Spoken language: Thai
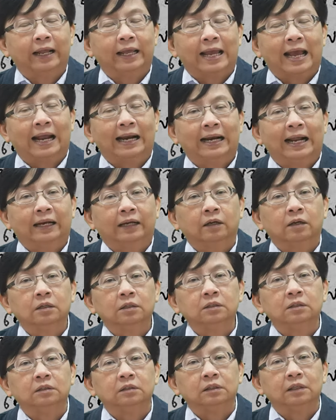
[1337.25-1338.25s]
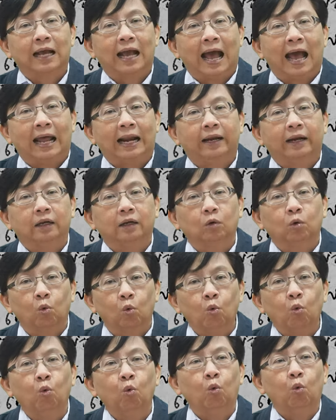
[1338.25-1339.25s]
ระยะนั้นก็คือการ
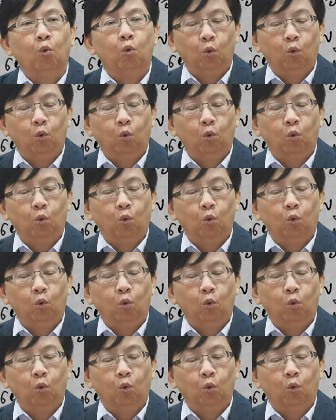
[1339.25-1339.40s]
กู้